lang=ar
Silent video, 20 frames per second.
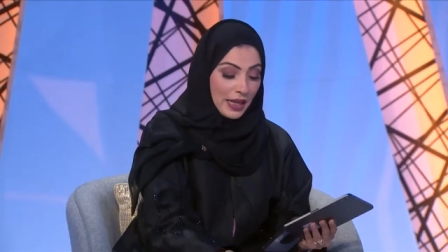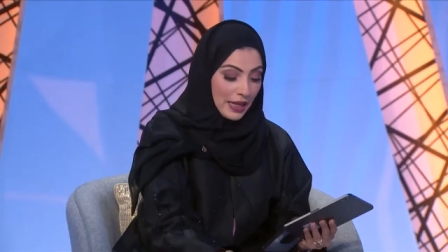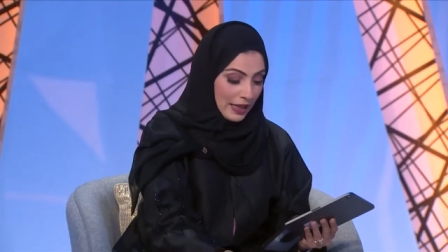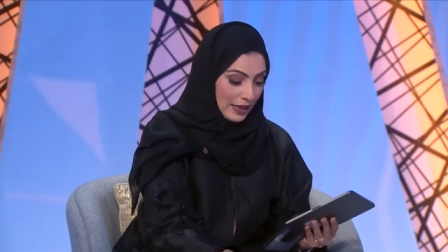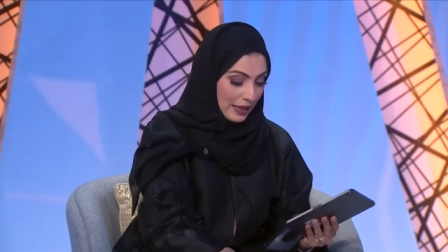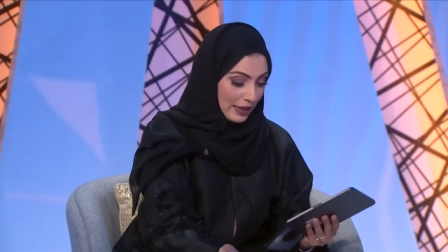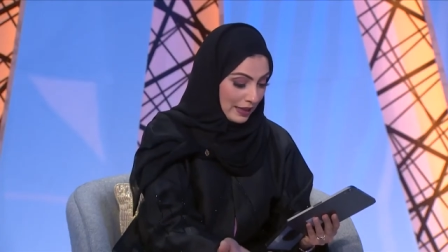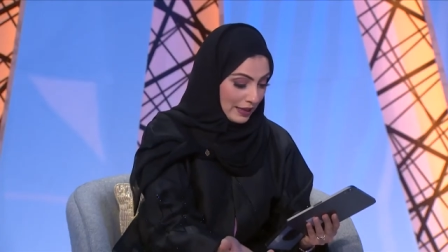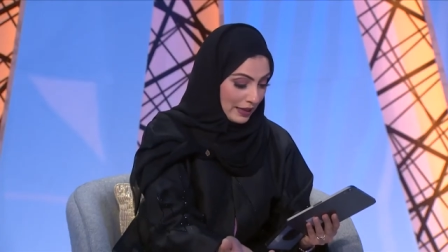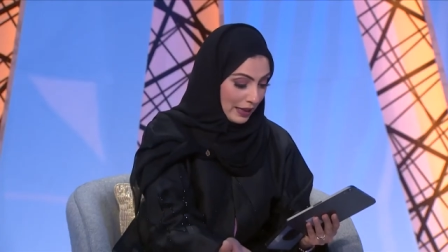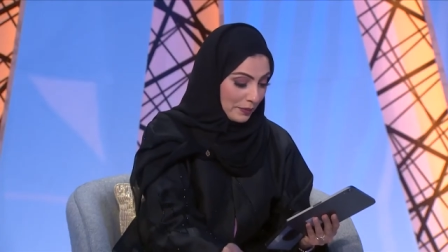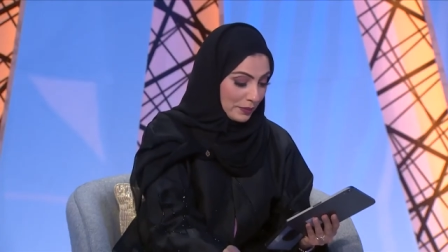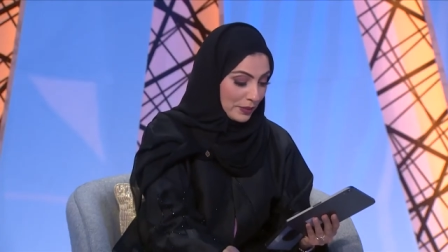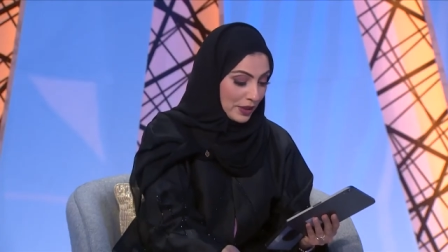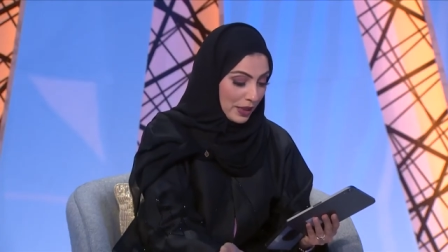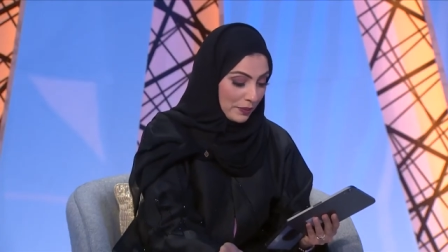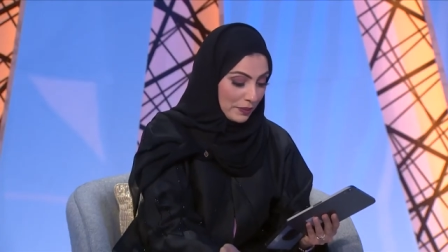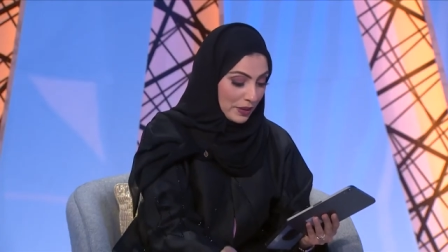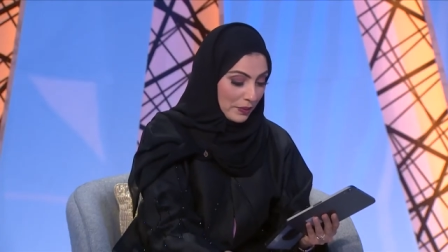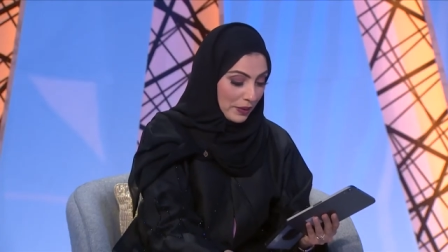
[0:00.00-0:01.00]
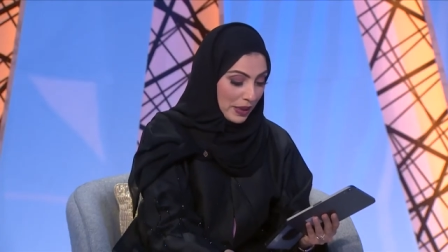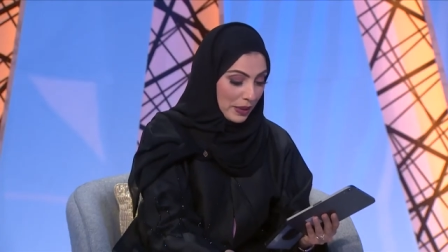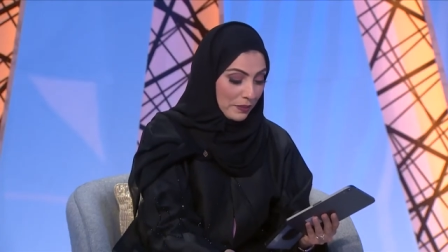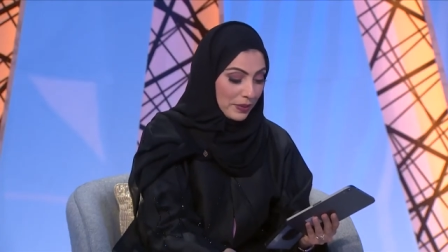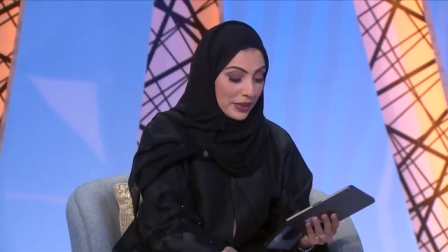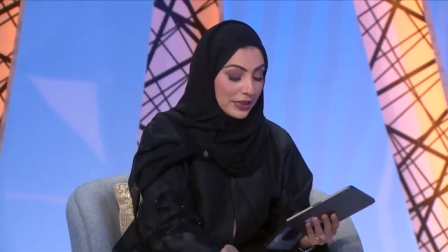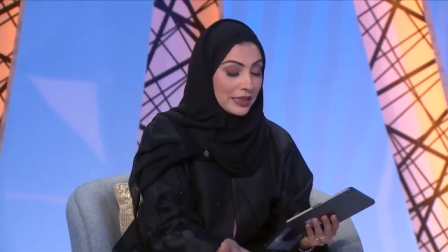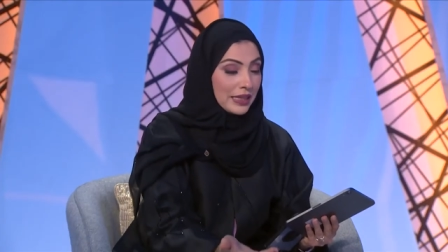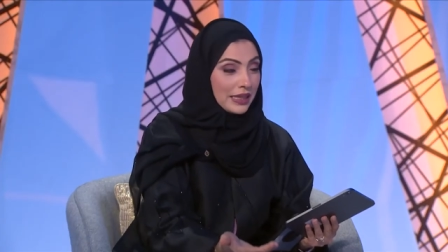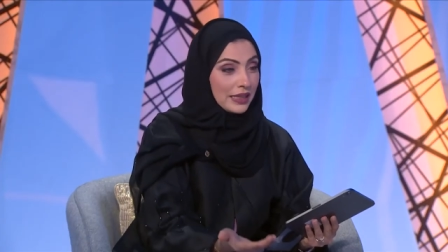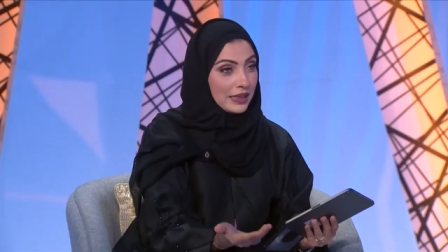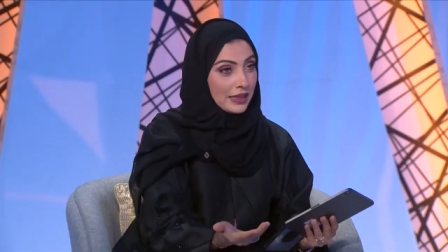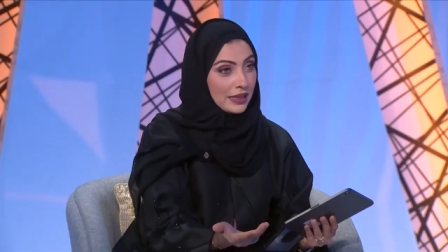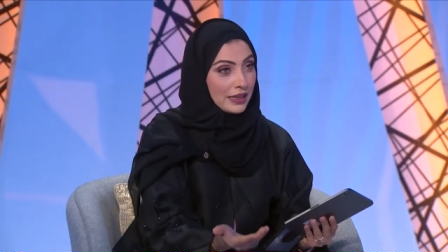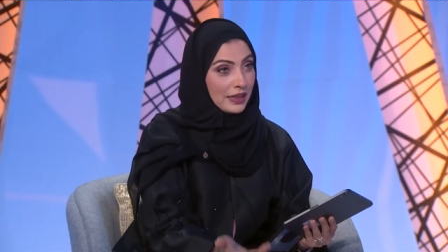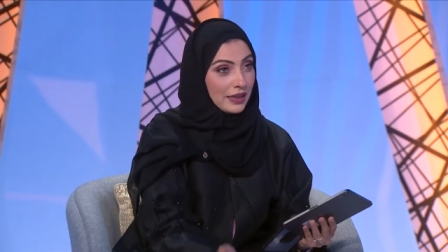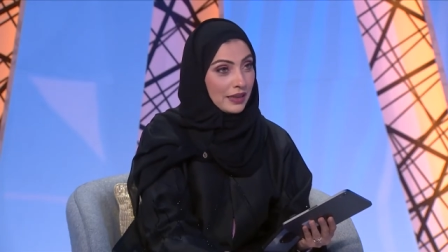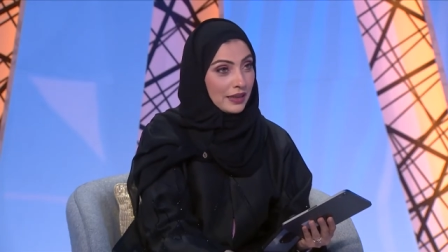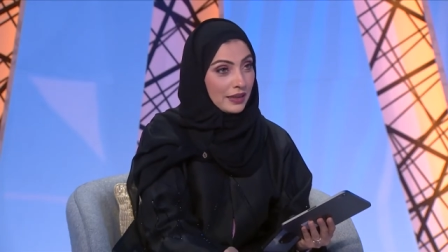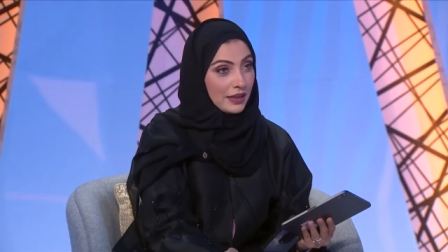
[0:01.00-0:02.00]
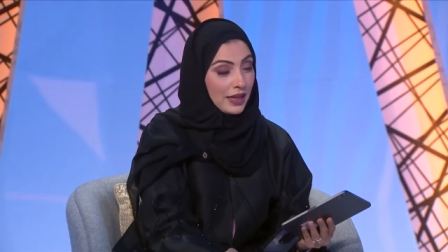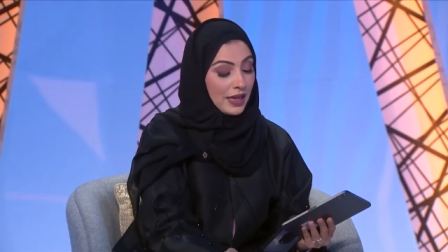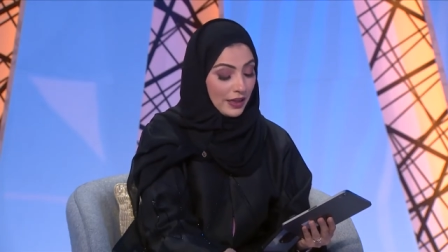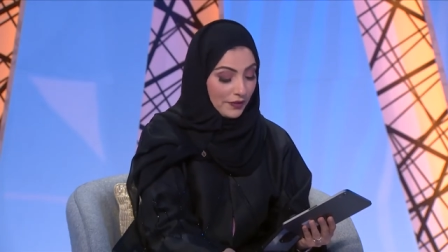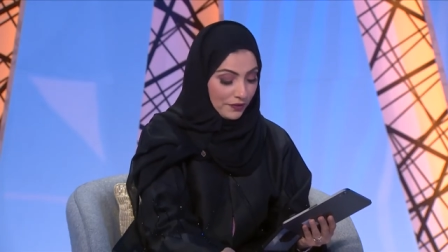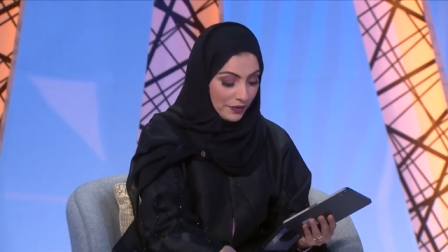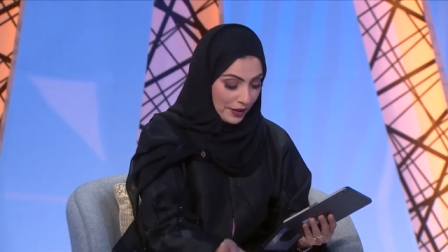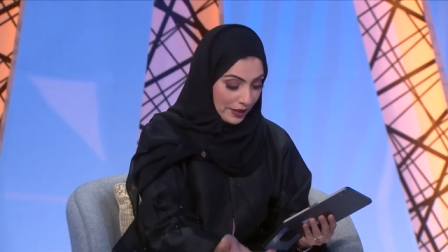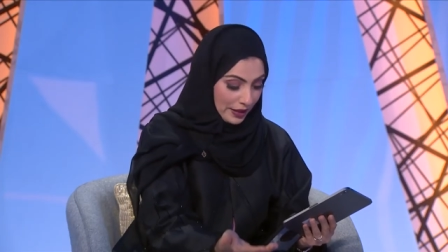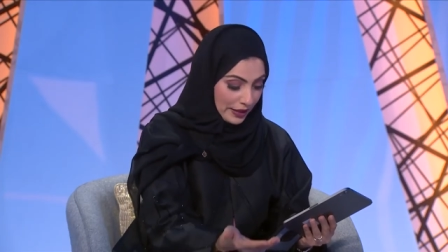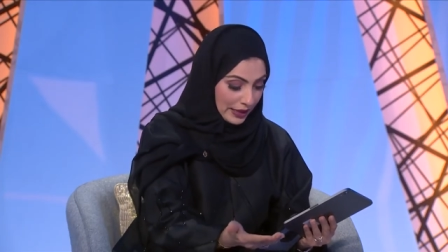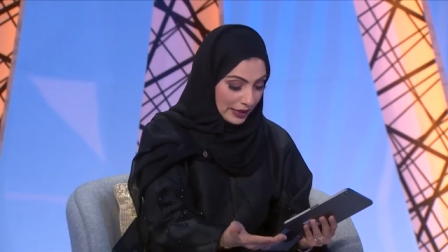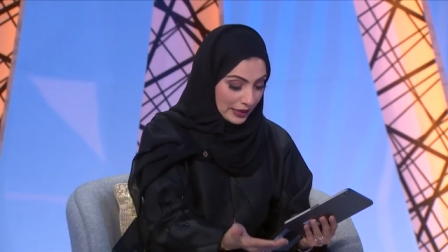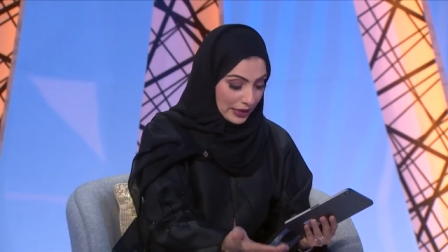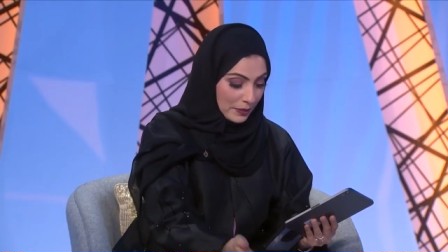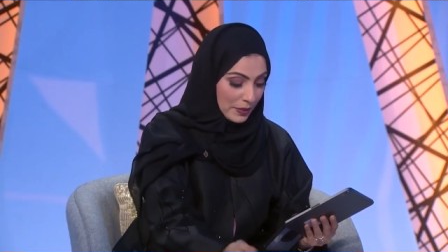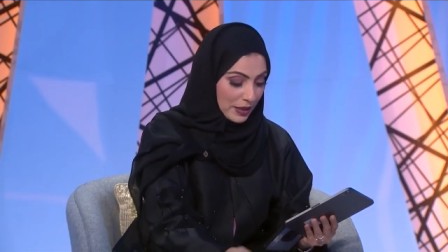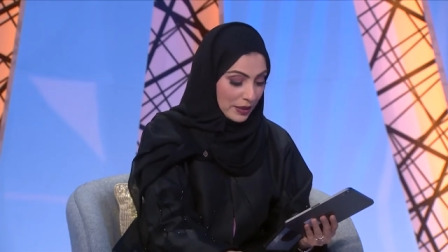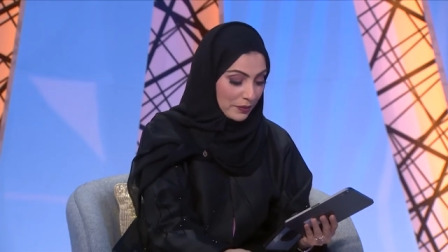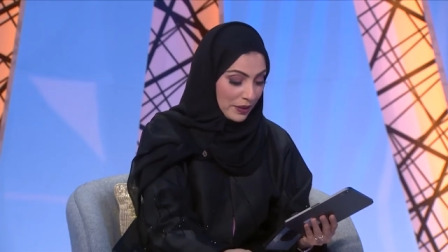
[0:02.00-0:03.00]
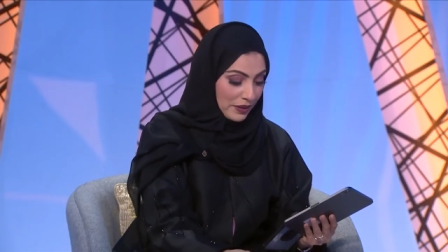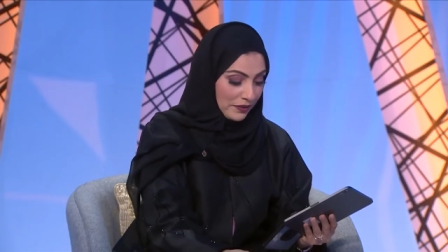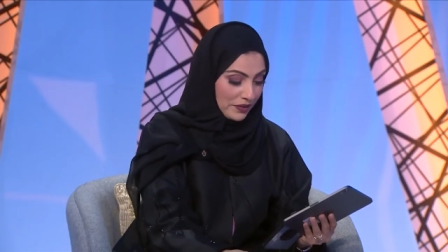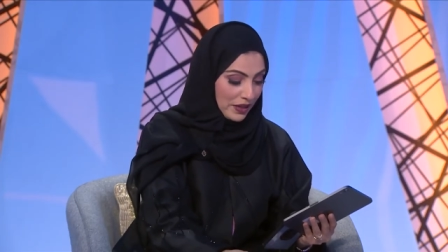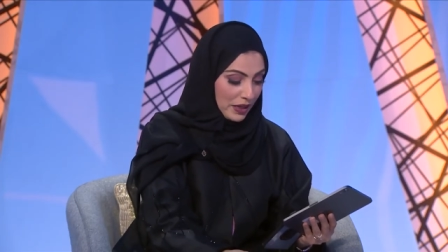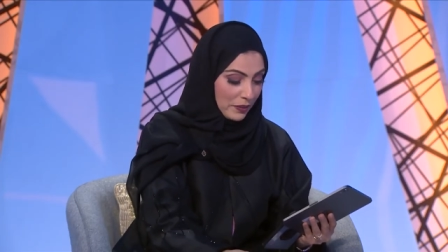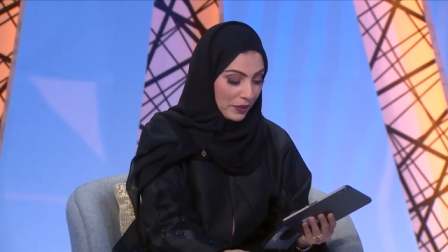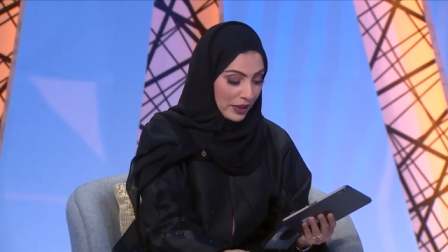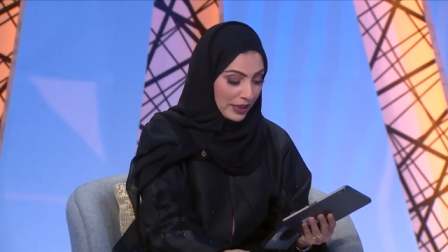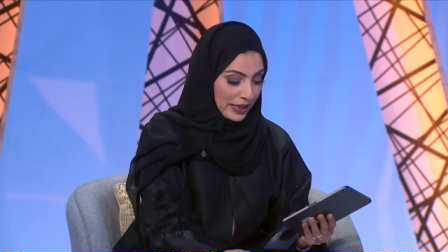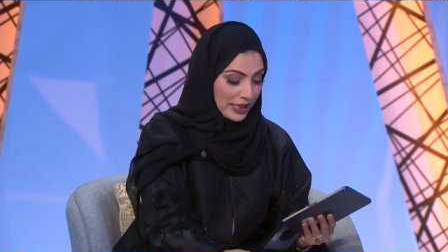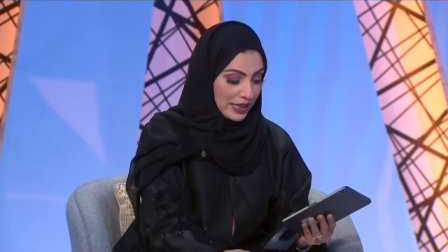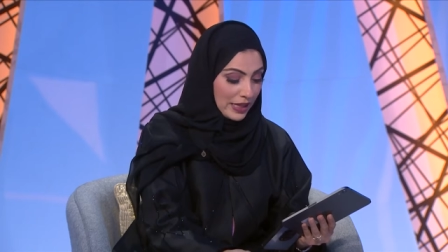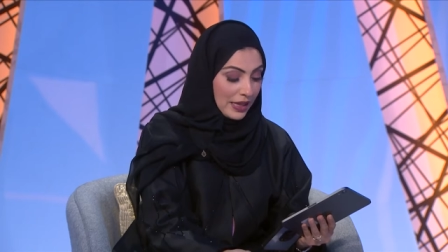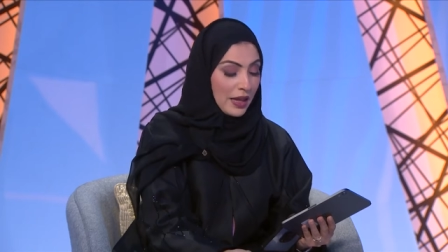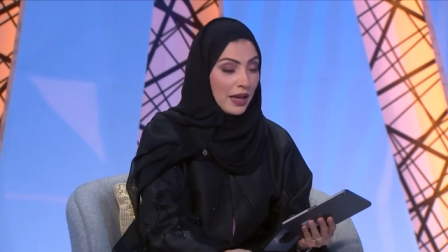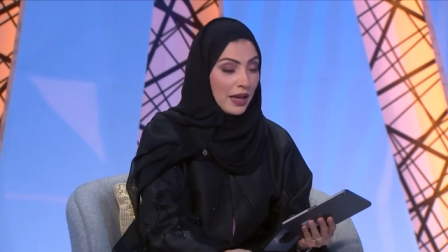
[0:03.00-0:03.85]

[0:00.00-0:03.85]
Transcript: آه، حمدان بن محمد يعني الله يحفظه يعتمد منفعة مالية